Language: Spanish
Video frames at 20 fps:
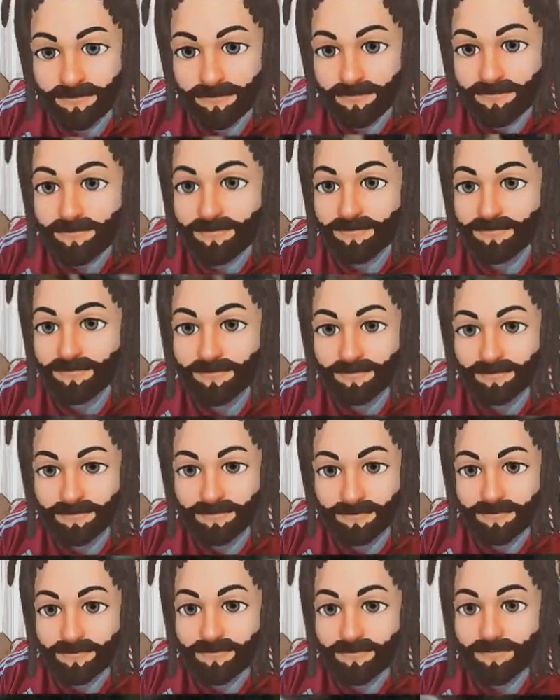una
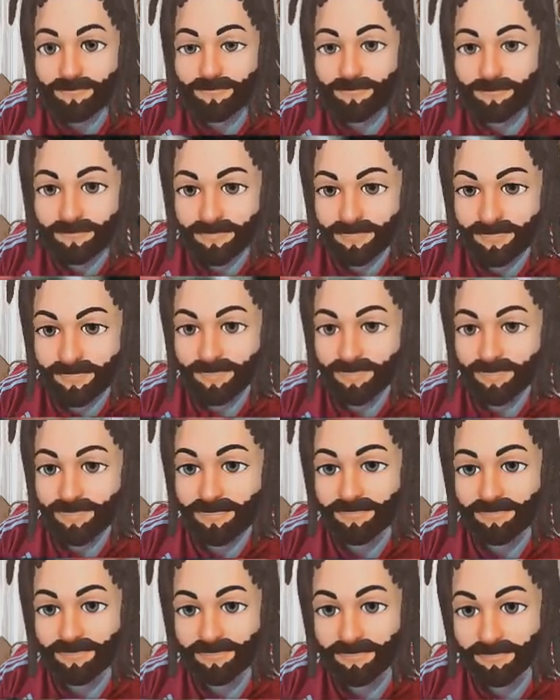
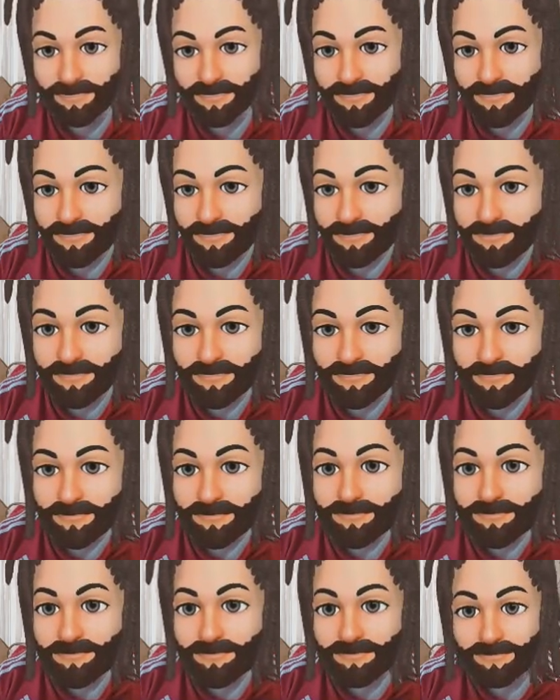experiencia
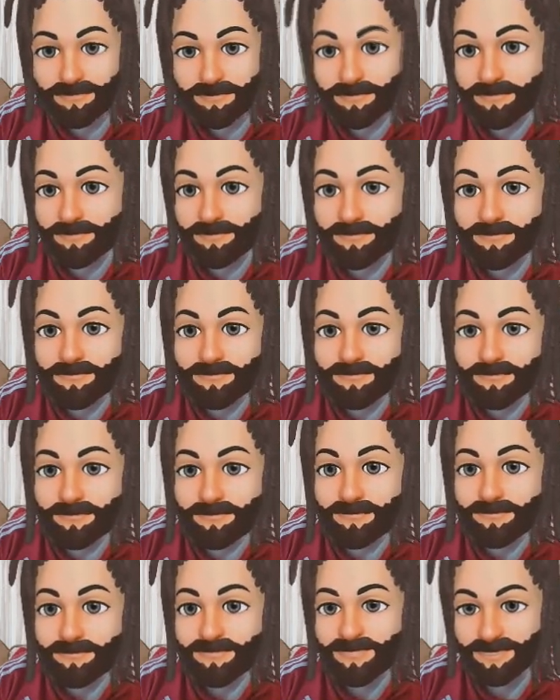totalmente dominada
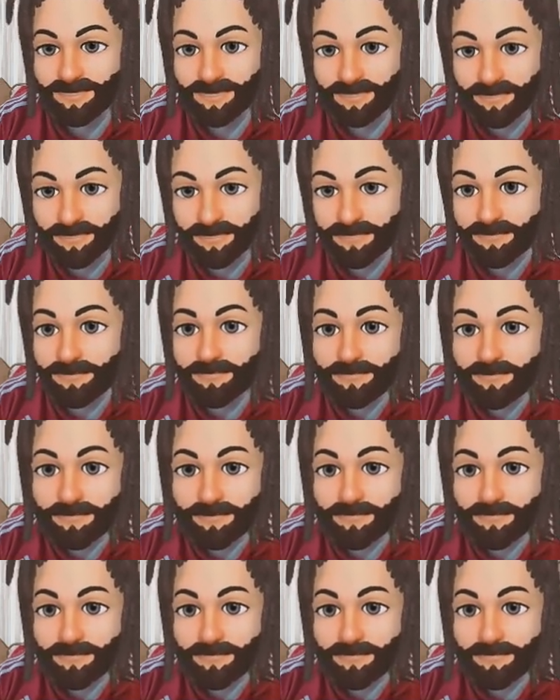por él. Alejo.